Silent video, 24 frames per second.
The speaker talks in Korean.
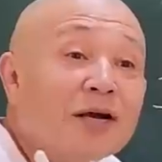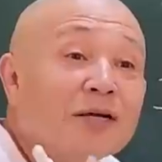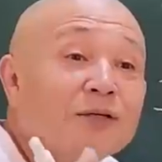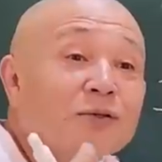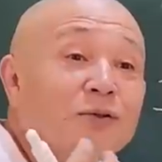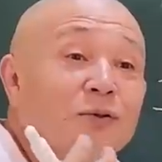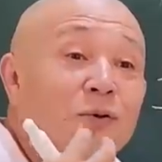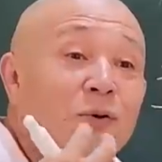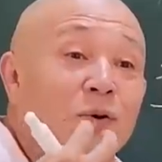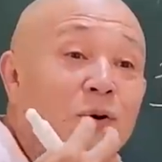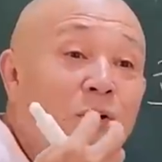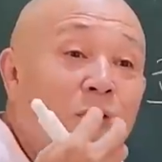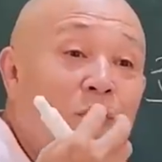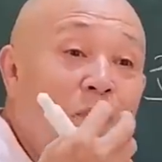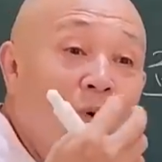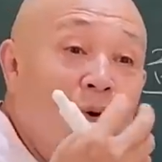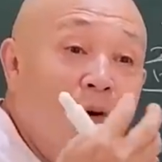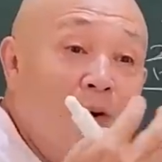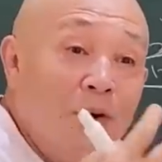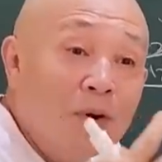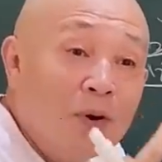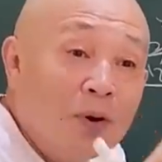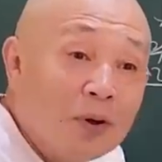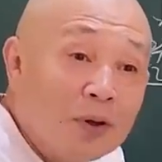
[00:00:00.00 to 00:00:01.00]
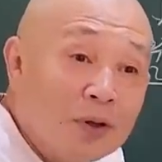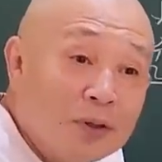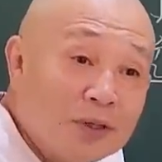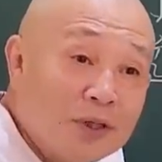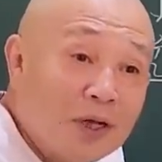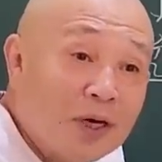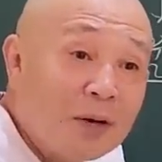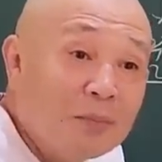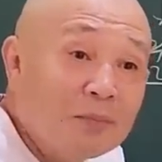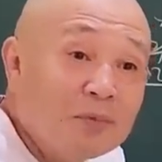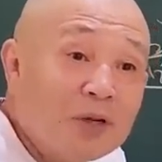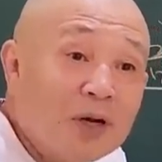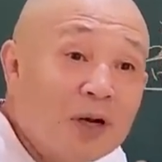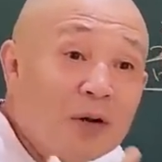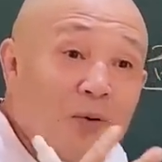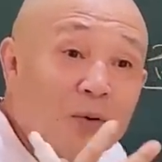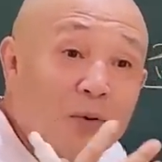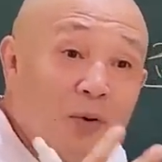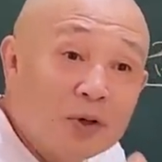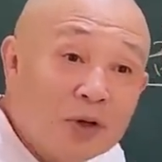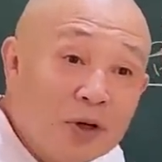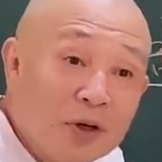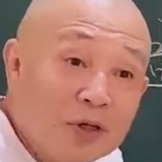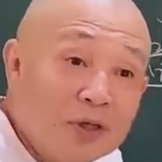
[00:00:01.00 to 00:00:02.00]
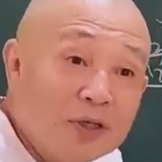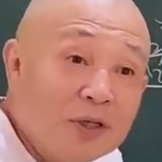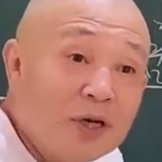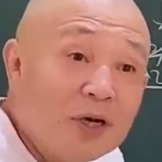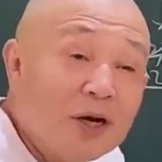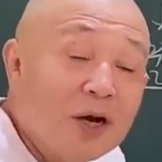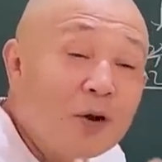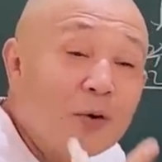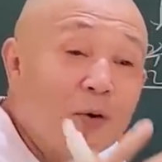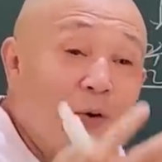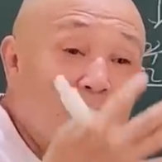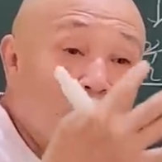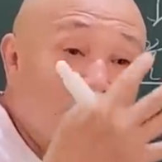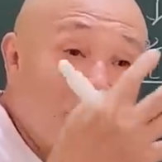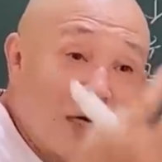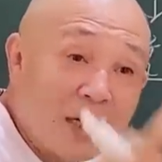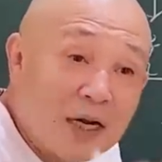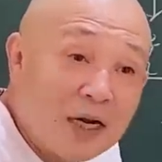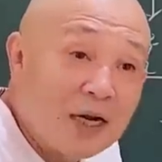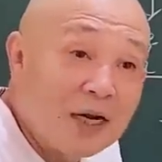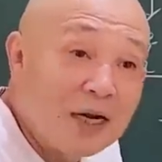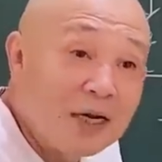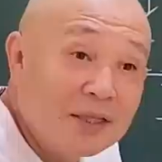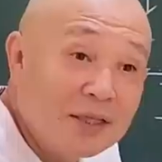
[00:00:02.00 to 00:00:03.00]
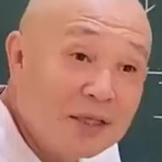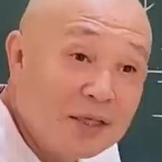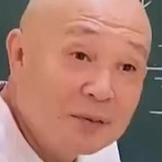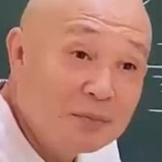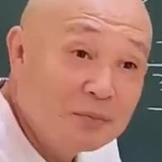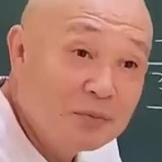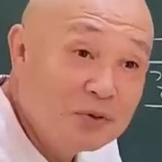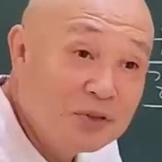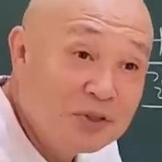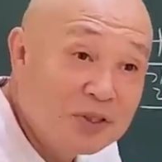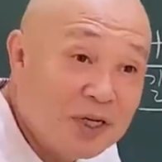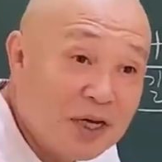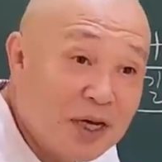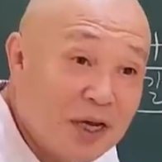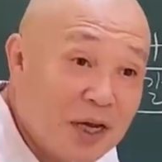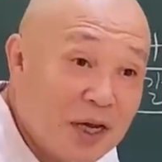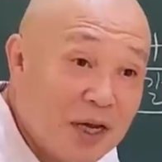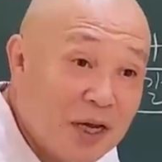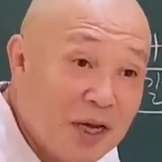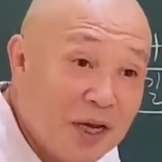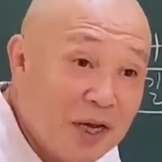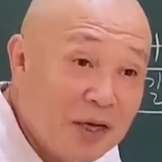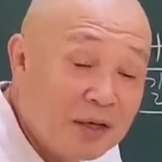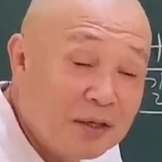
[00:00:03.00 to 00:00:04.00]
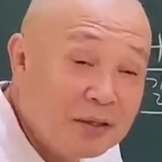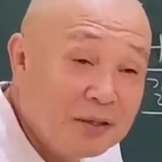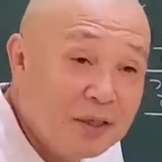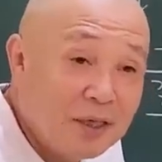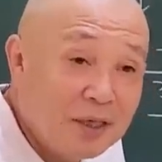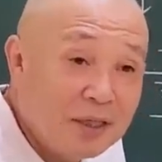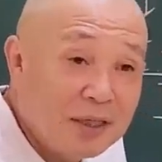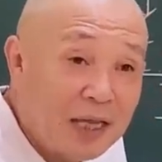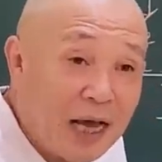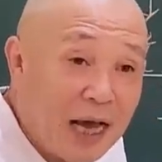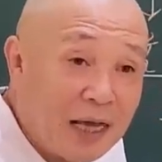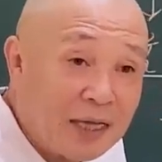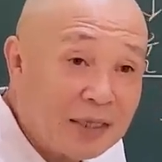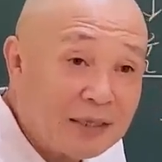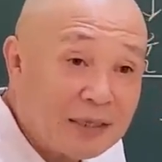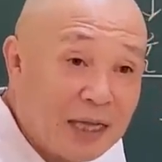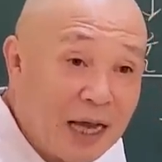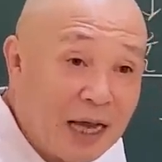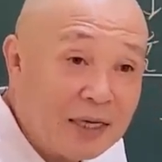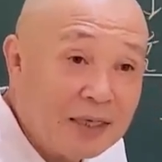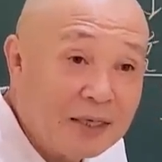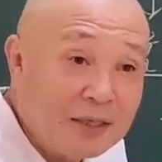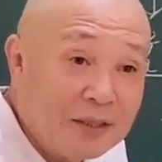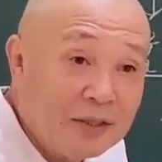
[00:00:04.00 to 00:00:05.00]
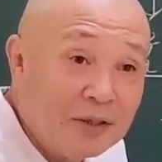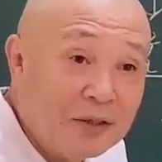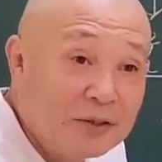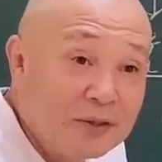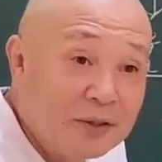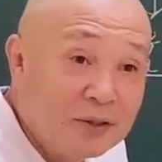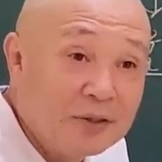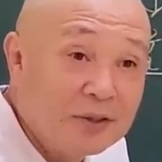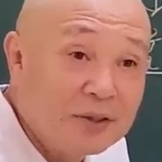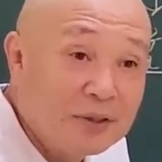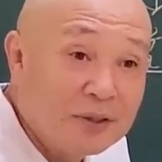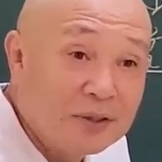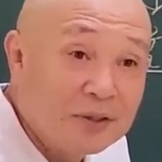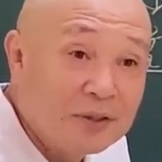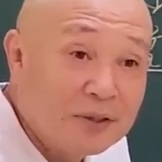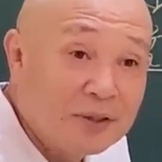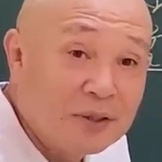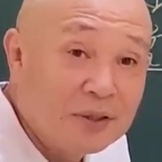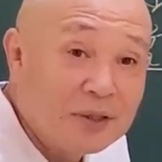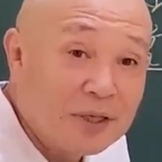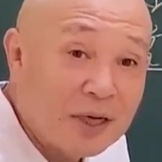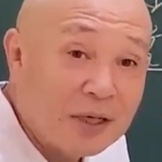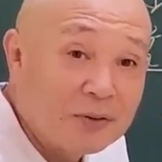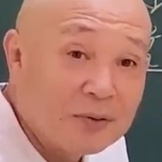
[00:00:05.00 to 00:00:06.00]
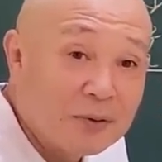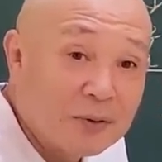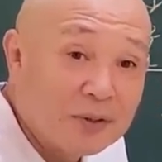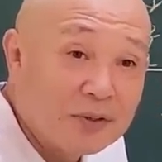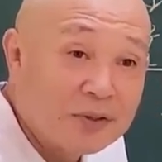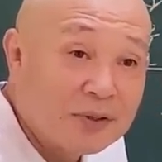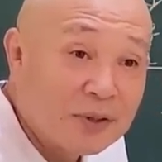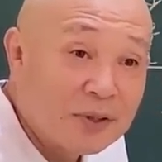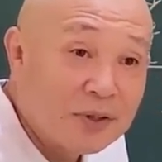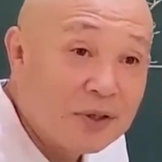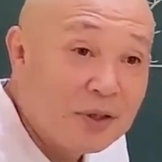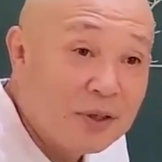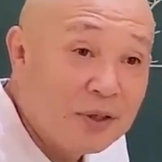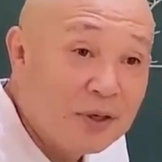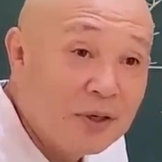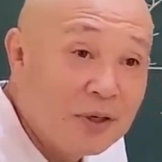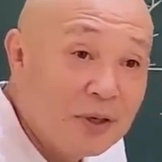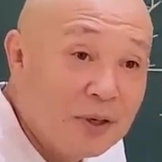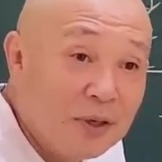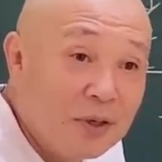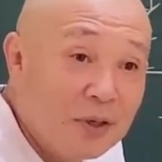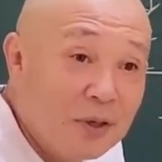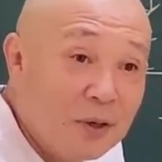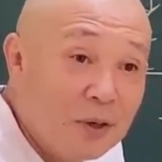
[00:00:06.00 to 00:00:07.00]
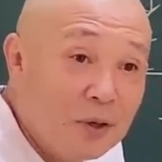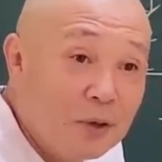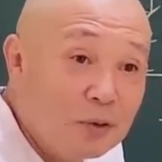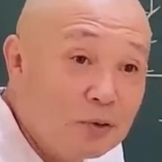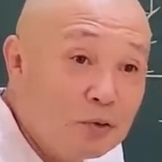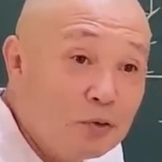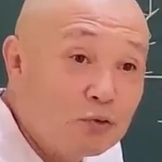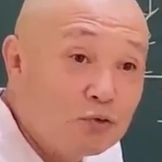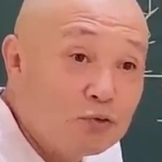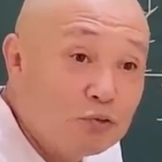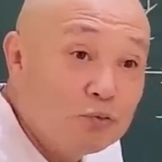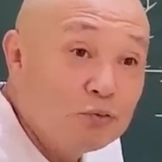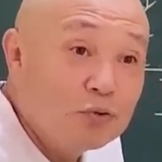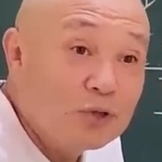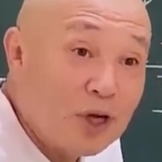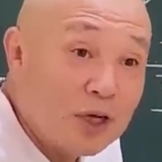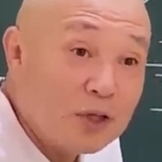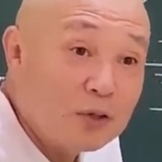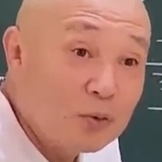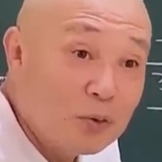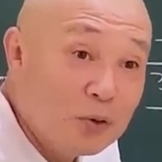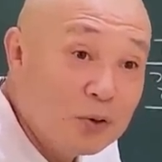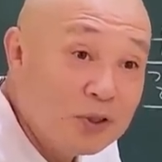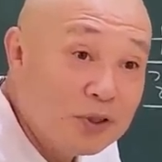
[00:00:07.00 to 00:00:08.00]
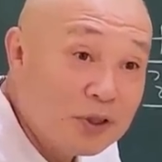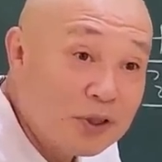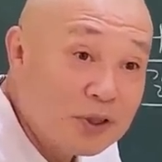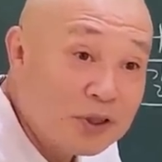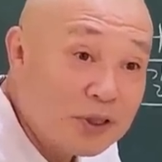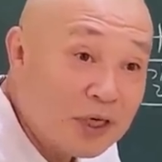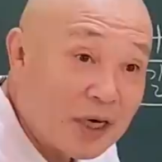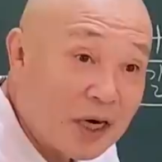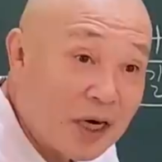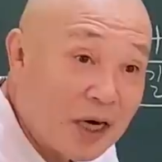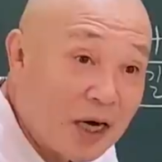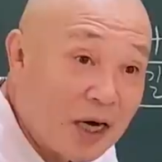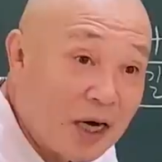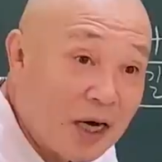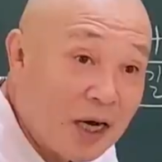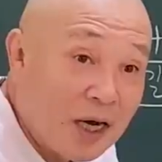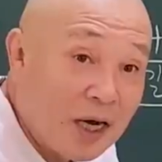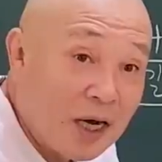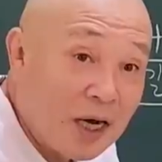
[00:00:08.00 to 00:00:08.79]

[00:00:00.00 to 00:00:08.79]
가지고 그 사람들하고 경쟁하고 살아가야 되는 문제. 근데 나는 어떤 걸 가지고 있어? 또 꿈을 가지고 있는 거잖아.